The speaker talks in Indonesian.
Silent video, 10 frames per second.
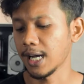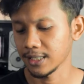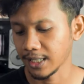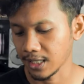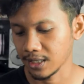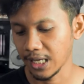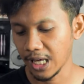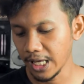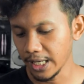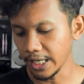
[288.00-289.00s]
diakses.
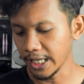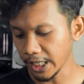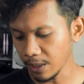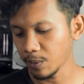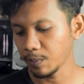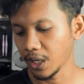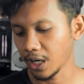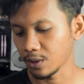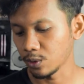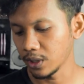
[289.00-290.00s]
Ini
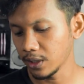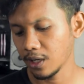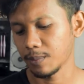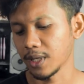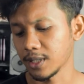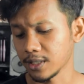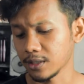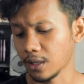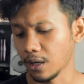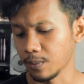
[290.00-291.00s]
mempengaruhi lamanya
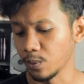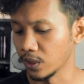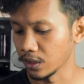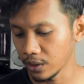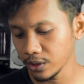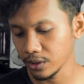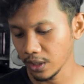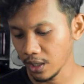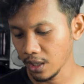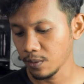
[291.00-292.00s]
startup Windows,
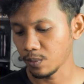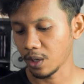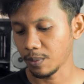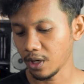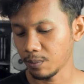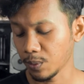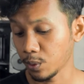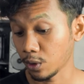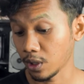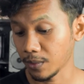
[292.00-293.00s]
berapa lama
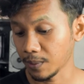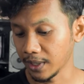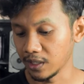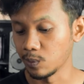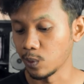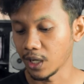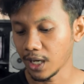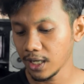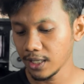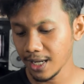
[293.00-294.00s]
program dapat
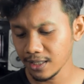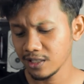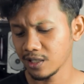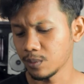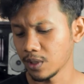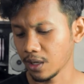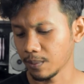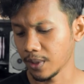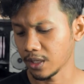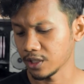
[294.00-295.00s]
dibuka, dan
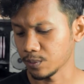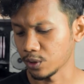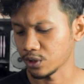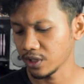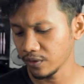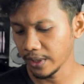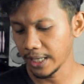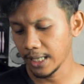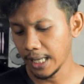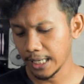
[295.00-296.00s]
seberapa responsif
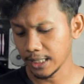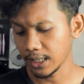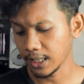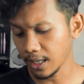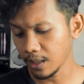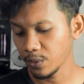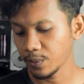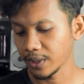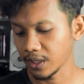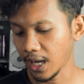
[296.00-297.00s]
ketika
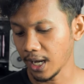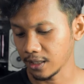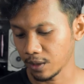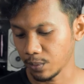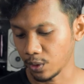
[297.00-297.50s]
berpindah antar